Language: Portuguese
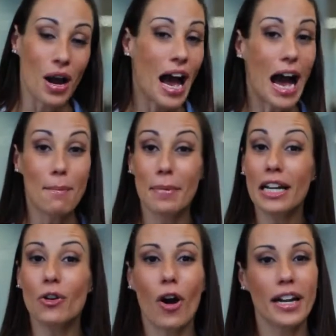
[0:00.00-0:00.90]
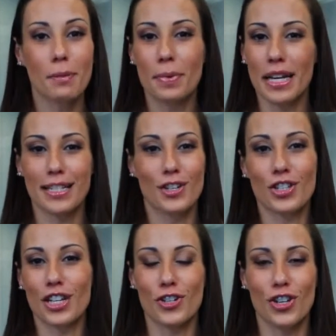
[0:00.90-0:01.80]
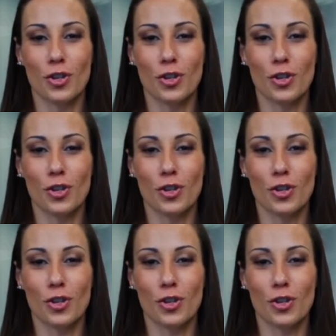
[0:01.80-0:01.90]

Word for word: a melhor empresa de energia